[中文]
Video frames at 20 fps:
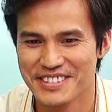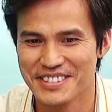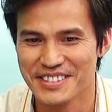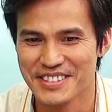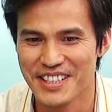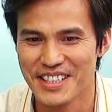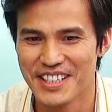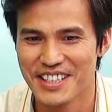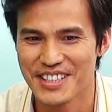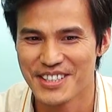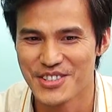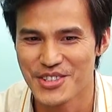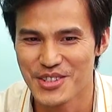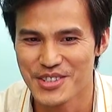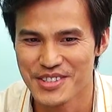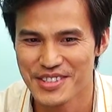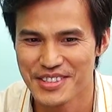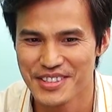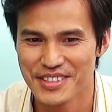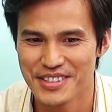那就
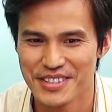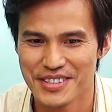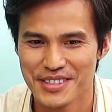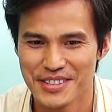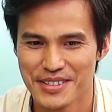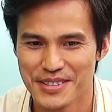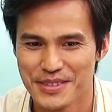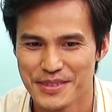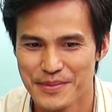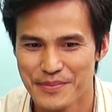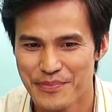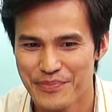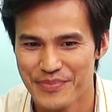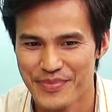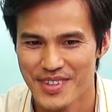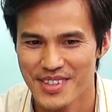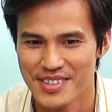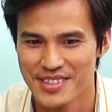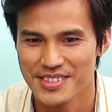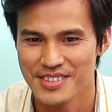是
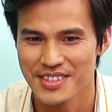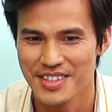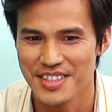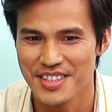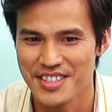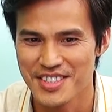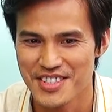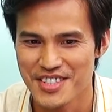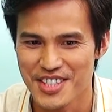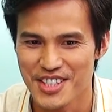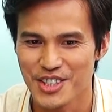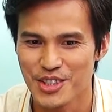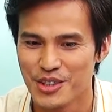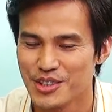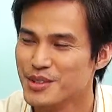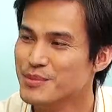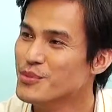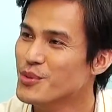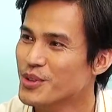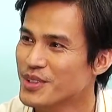摄影镜头
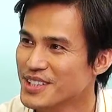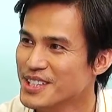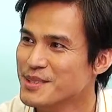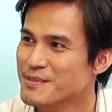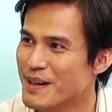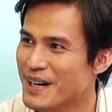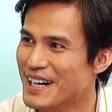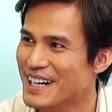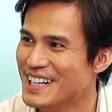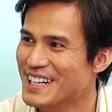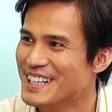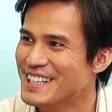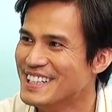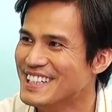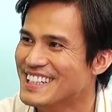的魔力吧。